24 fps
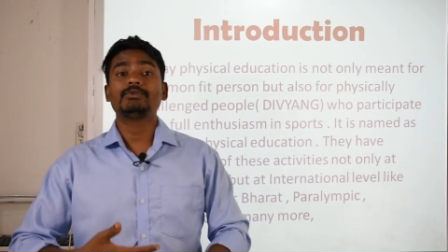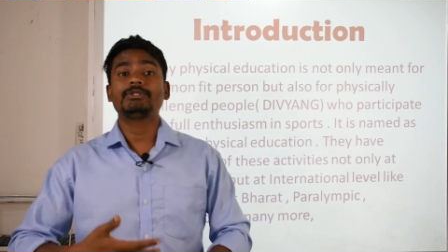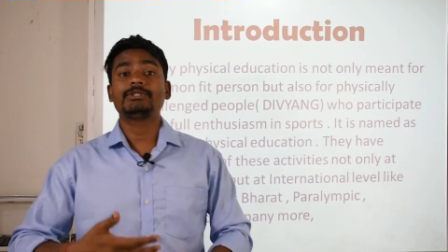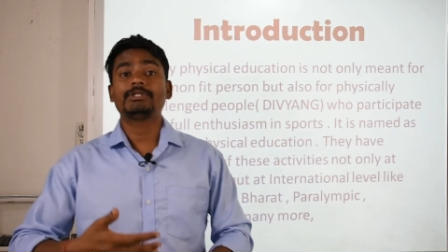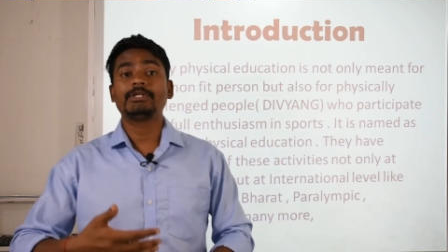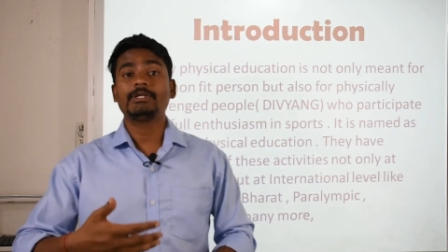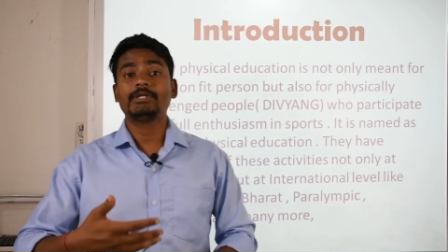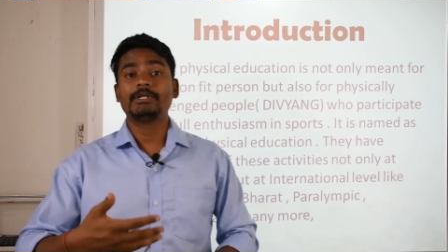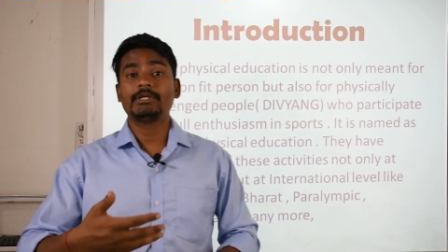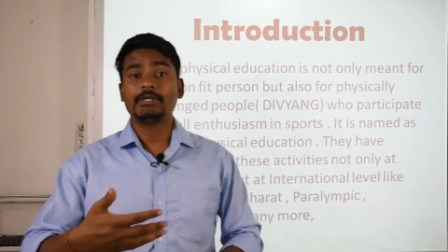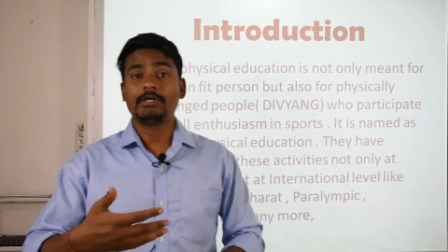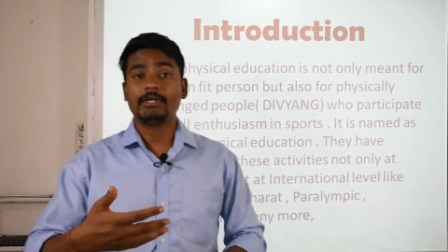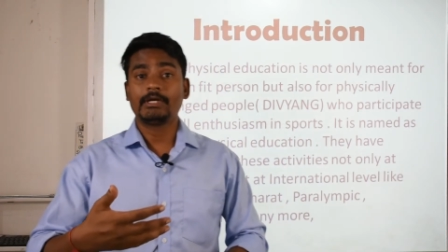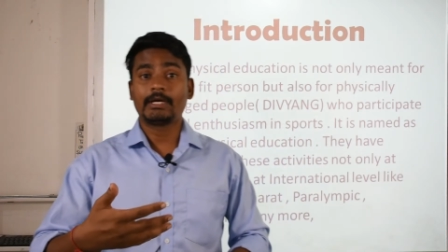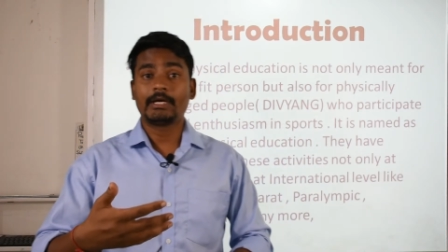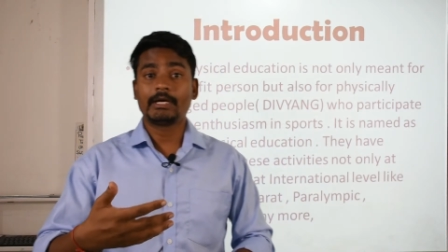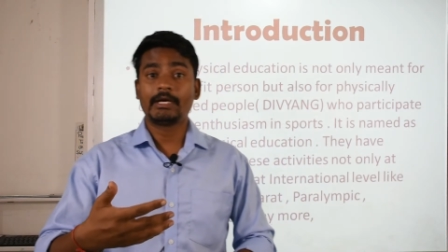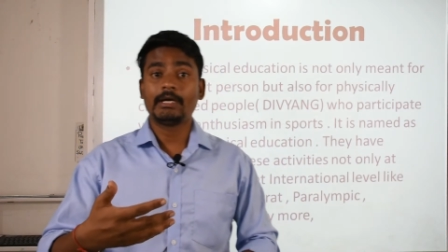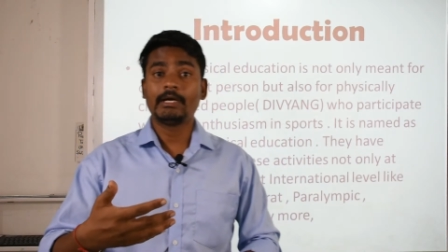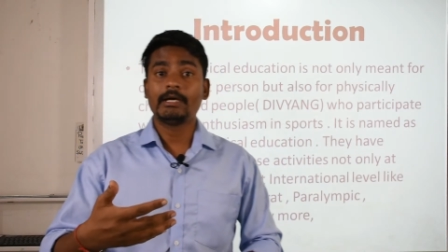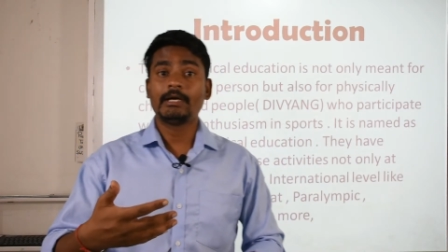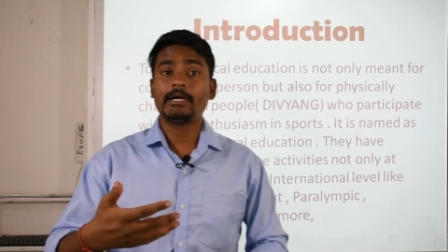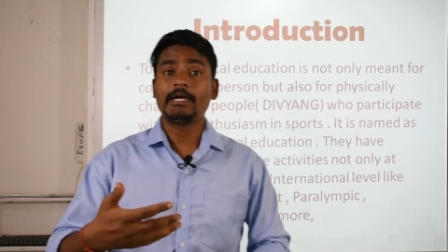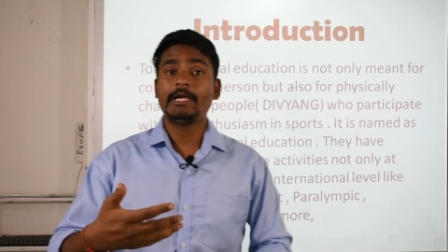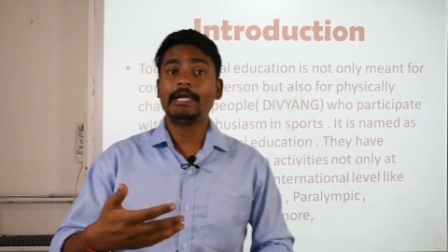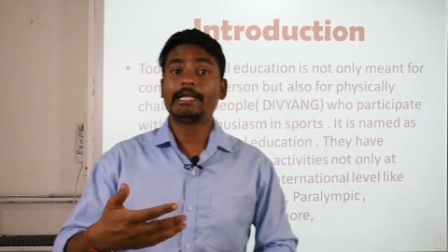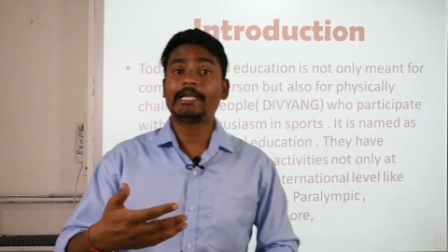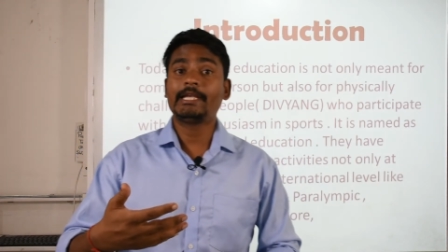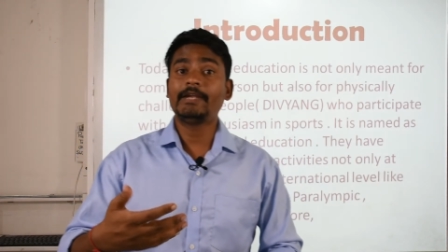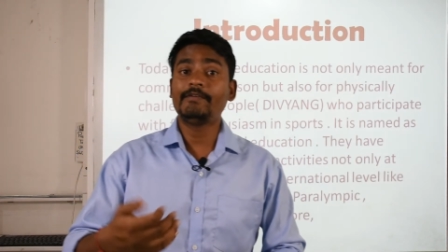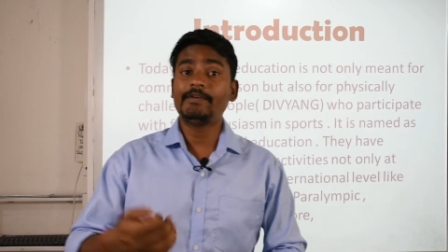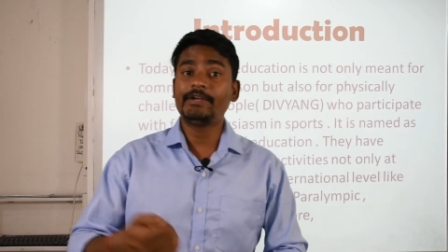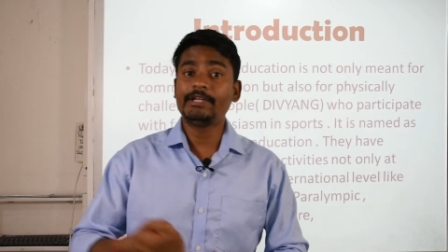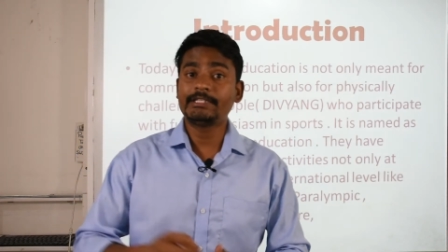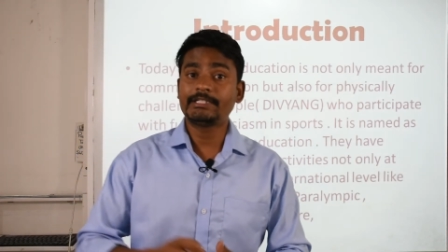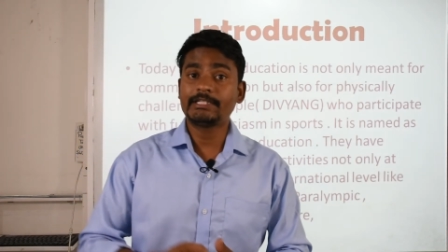कुछ
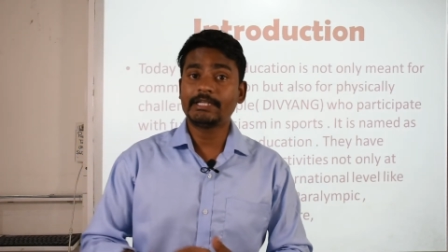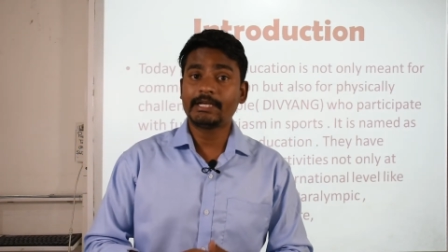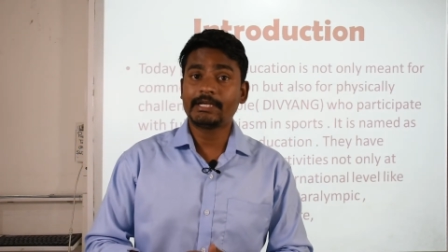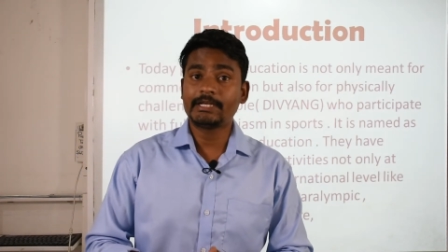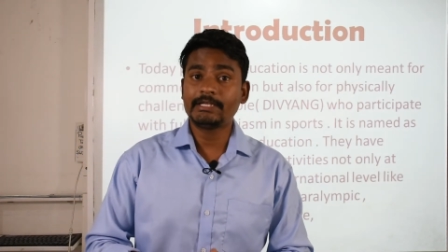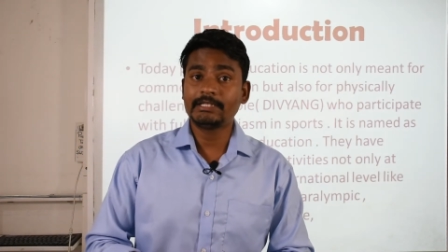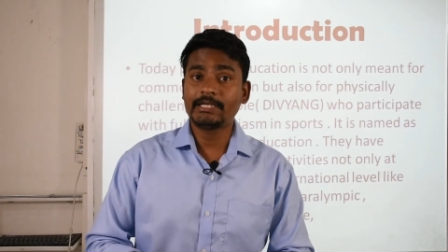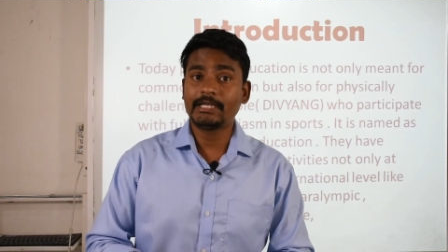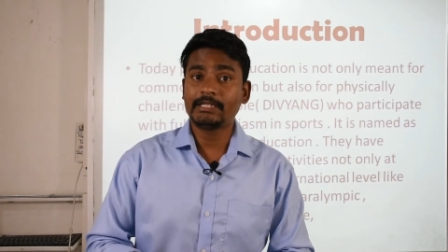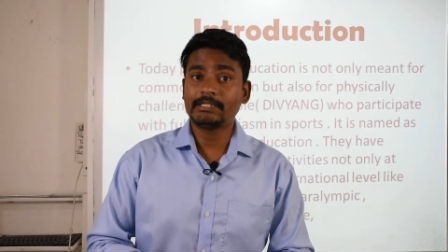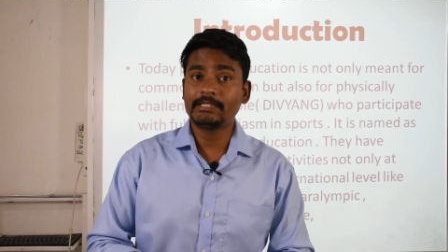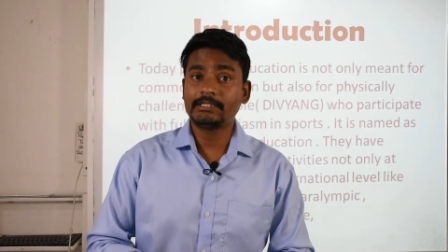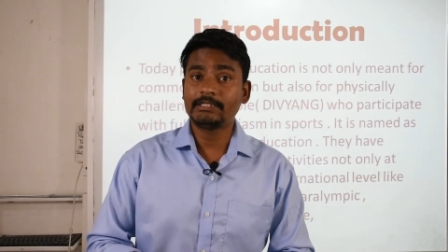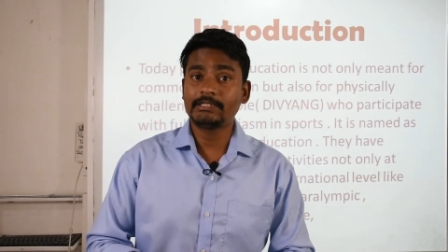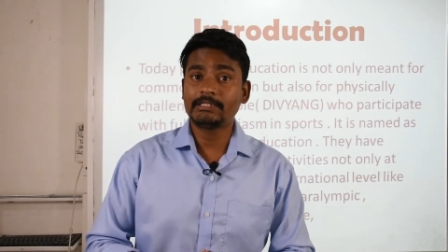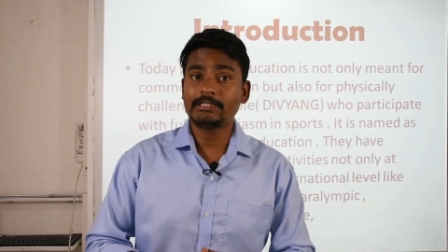एक्टिविटीज़ रखी जाती